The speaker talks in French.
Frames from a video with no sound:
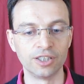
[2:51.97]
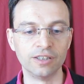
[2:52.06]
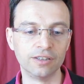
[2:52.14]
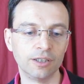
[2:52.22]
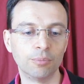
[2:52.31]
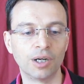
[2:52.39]

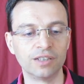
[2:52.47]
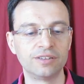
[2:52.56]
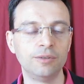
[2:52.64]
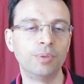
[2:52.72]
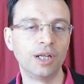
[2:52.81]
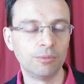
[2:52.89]
qui était
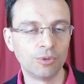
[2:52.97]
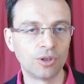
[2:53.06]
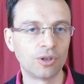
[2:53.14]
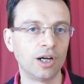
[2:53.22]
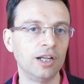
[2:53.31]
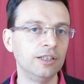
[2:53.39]

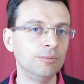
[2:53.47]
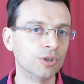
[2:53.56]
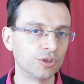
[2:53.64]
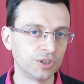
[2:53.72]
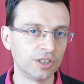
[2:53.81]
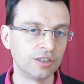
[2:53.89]
principalement
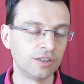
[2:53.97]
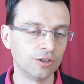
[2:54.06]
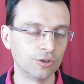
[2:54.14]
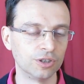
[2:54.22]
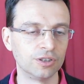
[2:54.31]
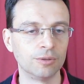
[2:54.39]
alimenté,
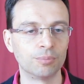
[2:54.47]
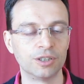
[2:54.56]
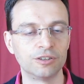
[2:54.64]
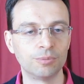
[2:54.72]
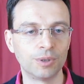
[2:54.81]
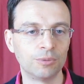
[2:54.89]
qui aurait été
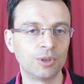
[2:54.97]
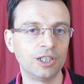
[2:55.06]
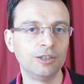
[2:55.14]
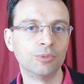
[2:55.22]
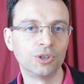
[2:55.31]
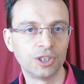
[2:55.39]
principalement
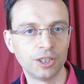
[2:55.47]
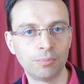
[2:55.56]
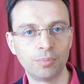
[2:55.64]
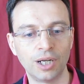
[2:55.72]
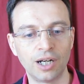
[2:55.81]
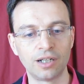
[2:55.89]
alimenté
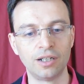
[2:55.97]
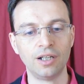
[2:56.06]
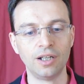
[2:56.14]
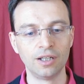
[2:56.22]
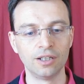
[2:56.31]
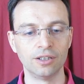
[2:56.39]
par
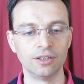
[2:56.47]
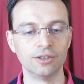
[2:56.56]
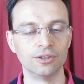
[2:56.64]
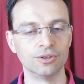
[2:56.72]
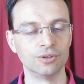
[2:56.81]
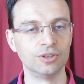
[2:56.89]

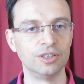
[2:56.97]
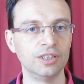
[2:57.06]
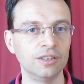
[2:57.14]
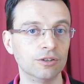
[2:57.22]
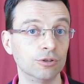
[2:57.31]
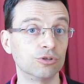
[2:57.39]

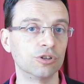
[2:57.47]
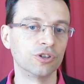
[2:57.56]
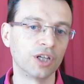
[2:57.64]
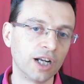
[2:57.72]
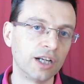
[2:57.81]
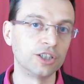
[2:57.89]
des
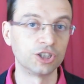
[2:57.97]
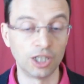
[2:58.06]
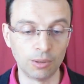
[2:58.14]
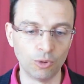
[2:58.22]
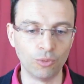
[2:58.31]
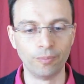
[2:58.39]
centrales à
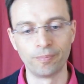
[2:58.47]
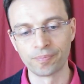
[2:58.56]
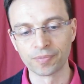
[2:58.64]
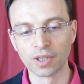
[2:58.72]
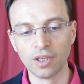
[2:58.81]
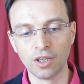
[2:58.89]
charbon.
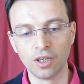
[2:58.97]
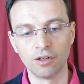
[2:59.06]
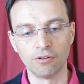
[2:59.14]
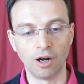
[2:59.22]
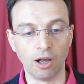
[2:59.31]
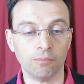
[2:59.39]

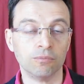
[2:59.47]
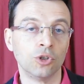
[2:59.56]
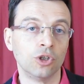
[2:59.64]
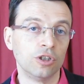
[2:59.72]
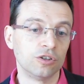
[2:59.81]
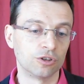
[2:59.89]
Voilà.
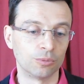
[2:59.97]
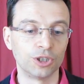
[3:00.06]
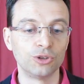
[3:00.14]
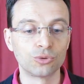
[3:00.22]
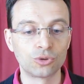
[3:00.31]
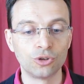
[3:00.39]
Il
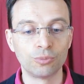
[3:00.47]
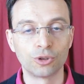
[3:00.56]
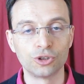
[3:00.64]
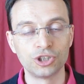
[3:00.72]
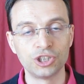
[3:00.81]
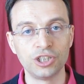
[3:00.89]
semblerait donc que le
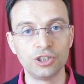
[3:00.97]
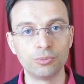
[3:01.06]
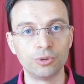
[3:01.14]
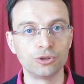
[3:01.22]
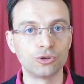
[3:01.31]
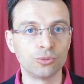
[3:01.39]
projet
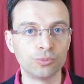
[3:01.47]
Open